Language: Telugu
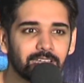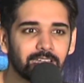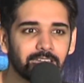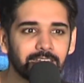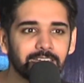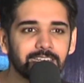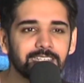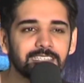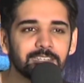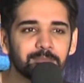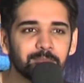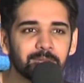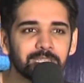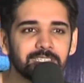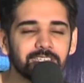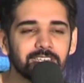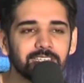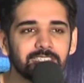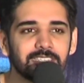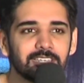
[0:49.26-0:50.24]
కరెక్ట్ సినిమా
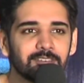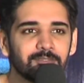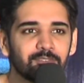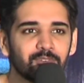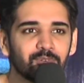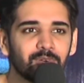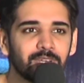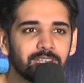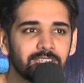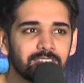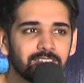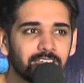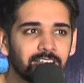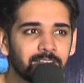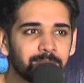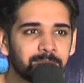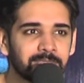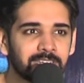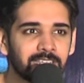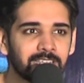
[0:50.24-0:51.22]
చేసావు అని
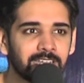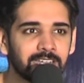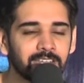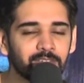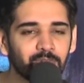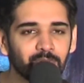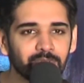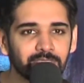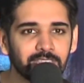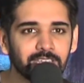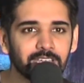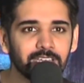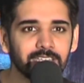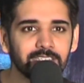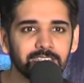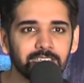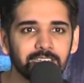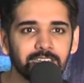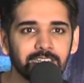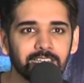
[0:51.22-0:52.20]
చాలామంది ఉన్నారు అంటే కొత్తగా
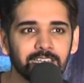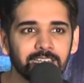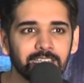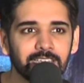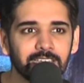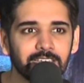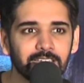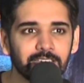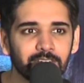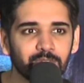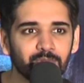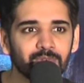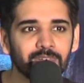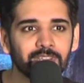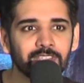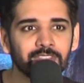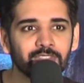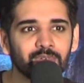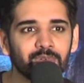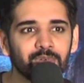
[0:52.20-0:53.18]
చేయడానికి
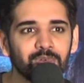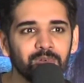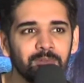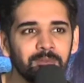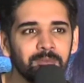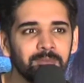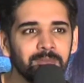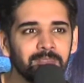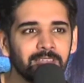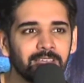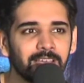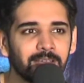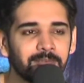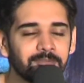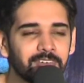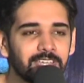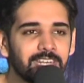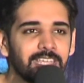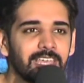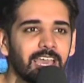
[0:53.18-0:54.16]
అనుకున్నందుకు
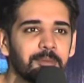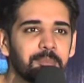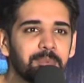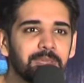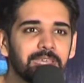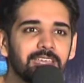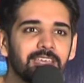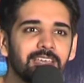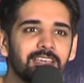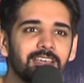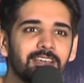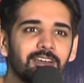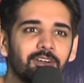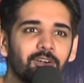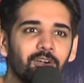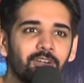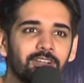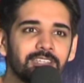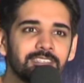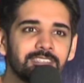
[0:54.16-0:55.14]
ఐఎమ్ వెరీ హ్యాపీ
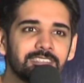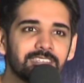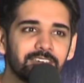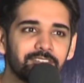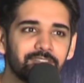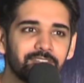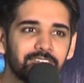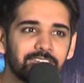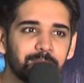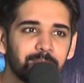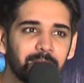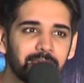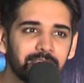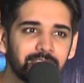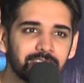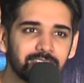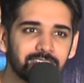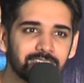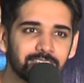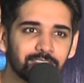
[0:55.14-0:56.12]
ఆడియన్స్ ఆ ఫీడ్బ్యాక్
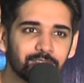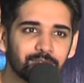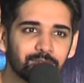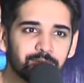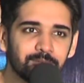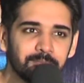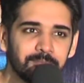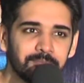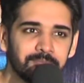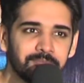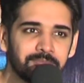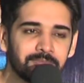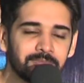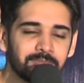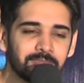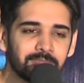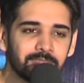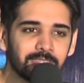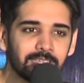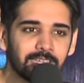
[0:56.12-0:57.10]
ఇచ్చినందుకు
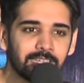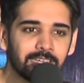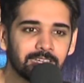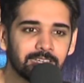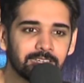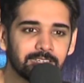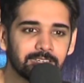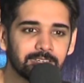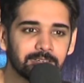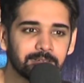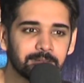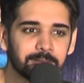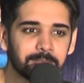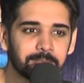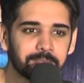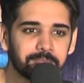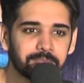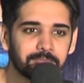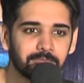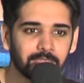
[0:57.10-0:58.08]
అండ్
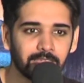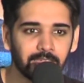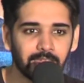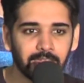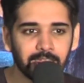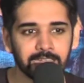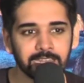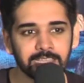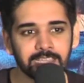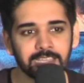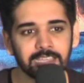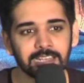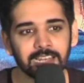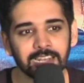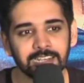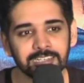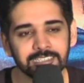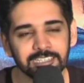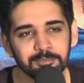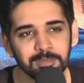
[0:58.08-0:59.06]
అండ్ uh,
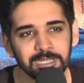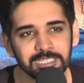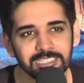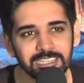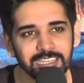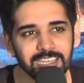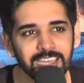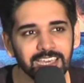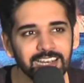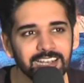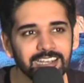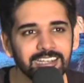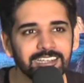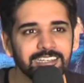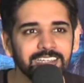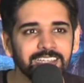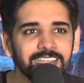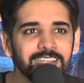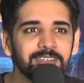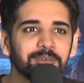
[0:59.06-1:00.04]
ఇలాంటి సినిమా
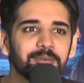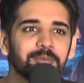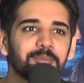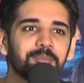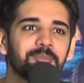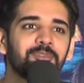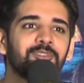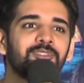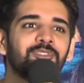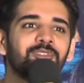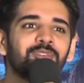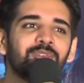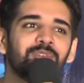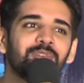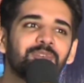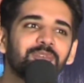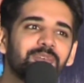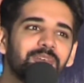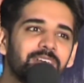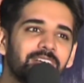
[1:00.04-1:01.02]
చేయాలంటే ముందు
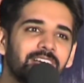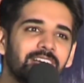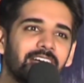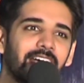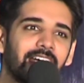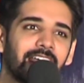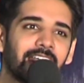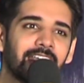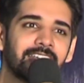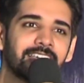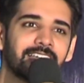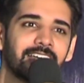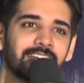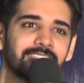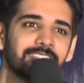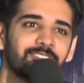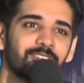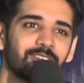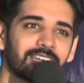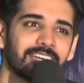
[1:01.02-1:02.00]
అలాంటి
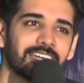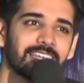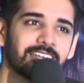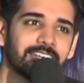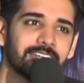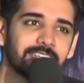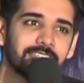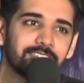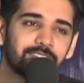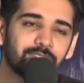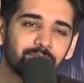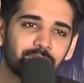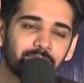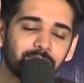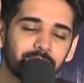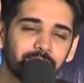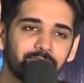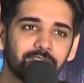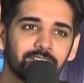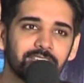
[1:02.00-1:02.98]
కథ దొరకాలండి సో
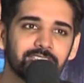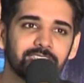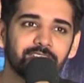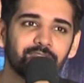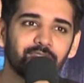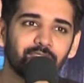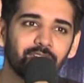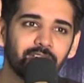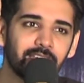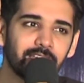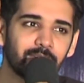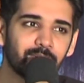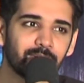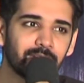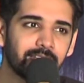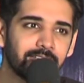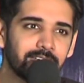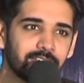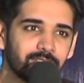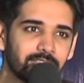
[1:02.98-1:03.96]
ఫస్ట్ ఆఫ్ ఆల్ ఐ వుడ్
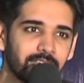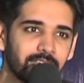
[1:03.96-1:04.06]
లైక్ టు